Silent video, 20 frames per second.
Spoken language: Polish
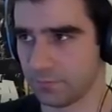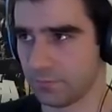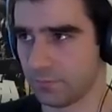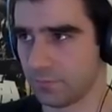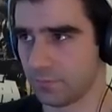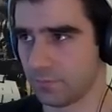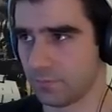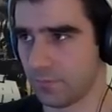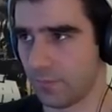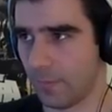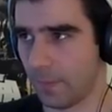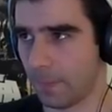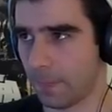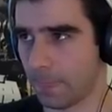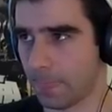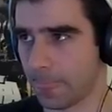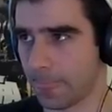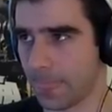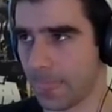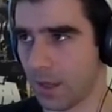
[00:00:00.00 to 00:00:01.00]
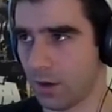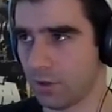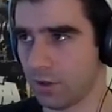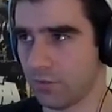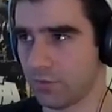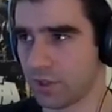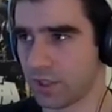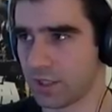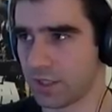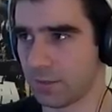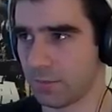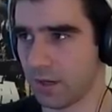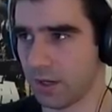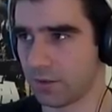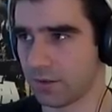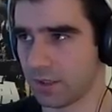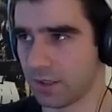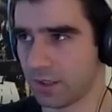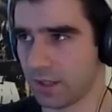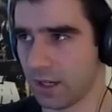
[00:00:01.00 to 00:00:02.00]
Mm, oni wszyscy
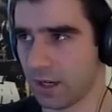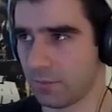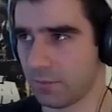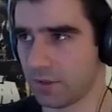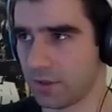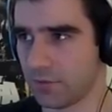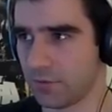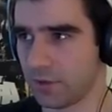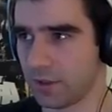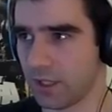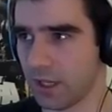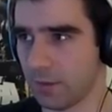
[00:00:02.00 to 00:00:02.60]
mają tak jakby swój